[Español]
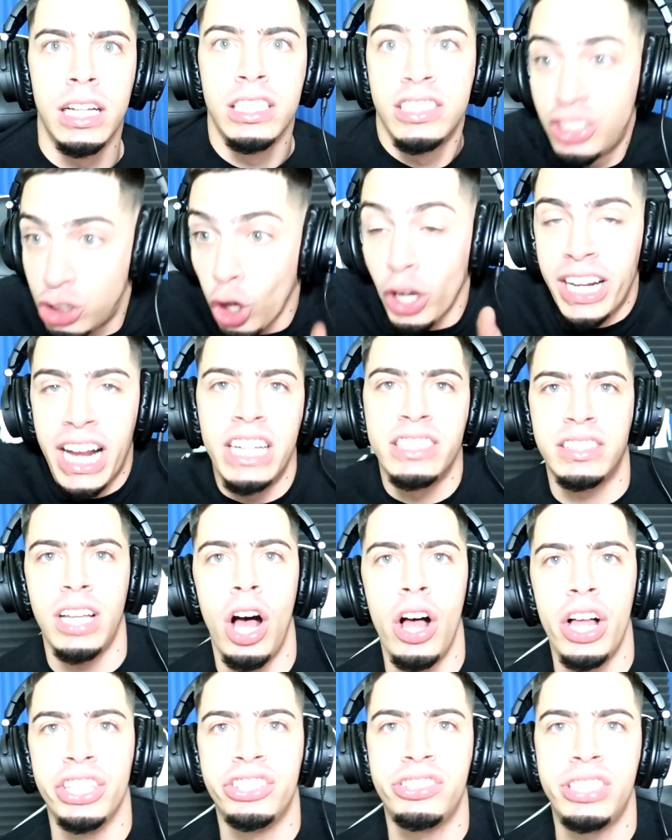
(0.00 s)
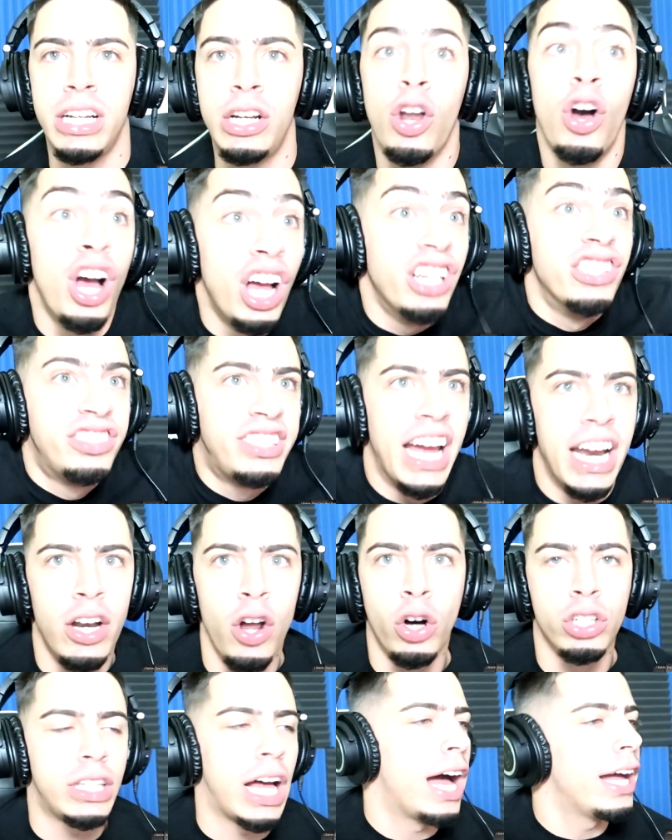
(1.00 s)
Estoy cansado de decirlo, se
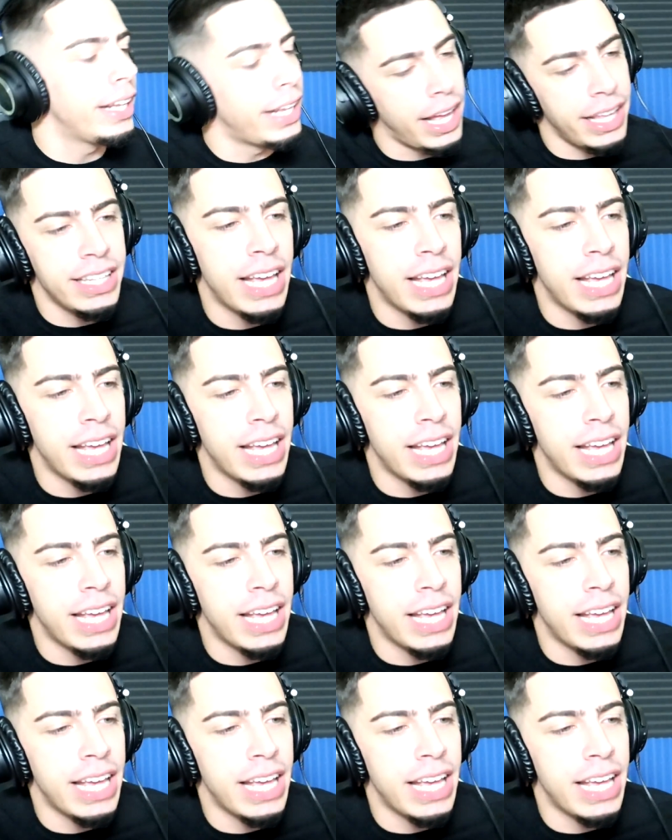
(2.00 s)
nota.